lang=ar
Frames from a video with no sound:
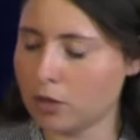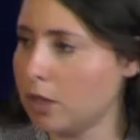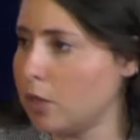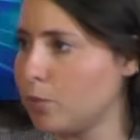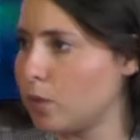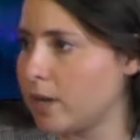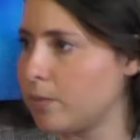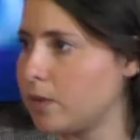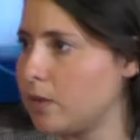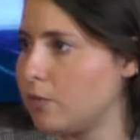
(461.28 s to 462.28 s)
يحبوا
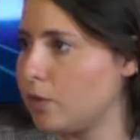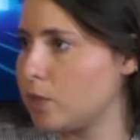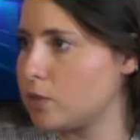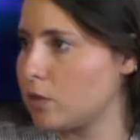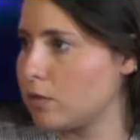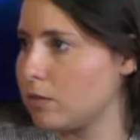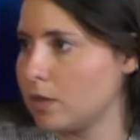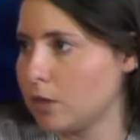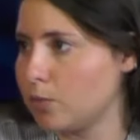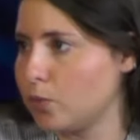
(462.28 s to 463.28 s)
العباد في ميزون
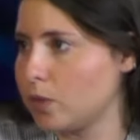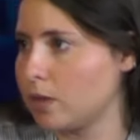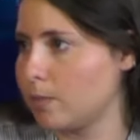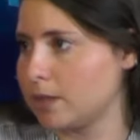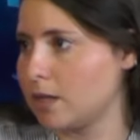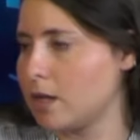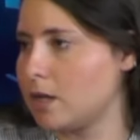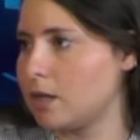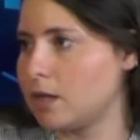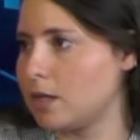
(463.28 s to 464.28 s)
يحبوا
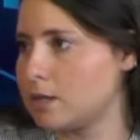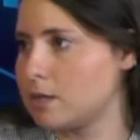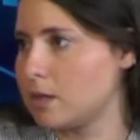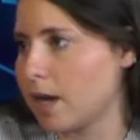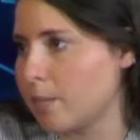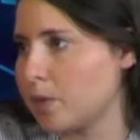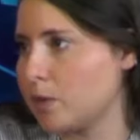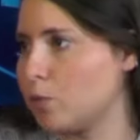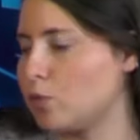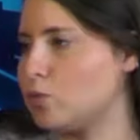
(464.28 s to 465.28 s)
معناتها الناس حبت
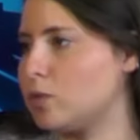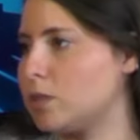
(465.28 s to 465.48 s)
البرودوي